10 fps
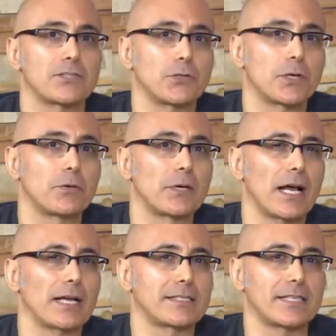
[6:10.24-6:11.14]
sobre
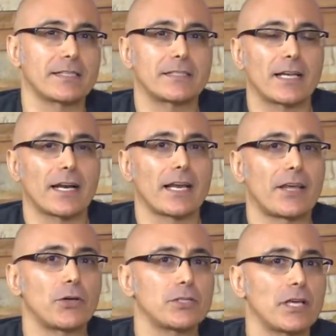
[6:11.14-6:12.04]
una sexta
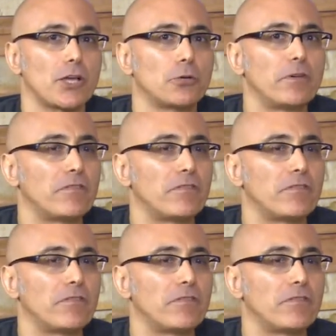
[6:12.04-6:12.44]
religiosa y cómo